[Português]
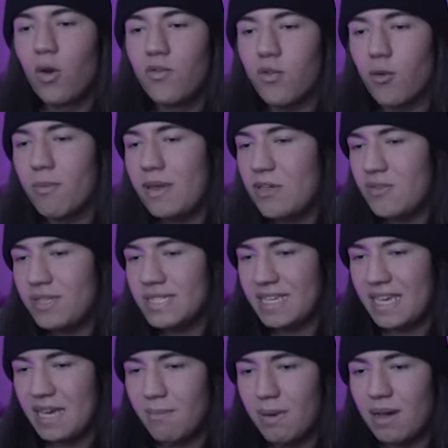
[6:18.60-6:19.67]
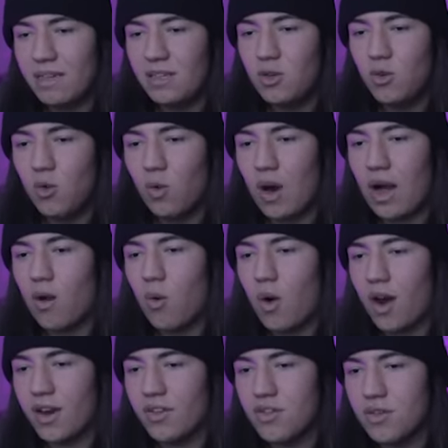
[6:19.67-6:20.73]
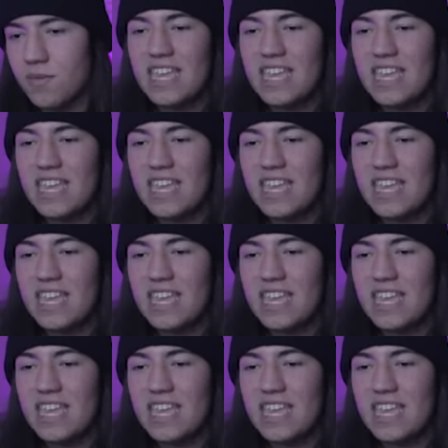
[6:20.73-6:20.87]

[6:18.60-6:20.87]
O Information Schema e o Accord.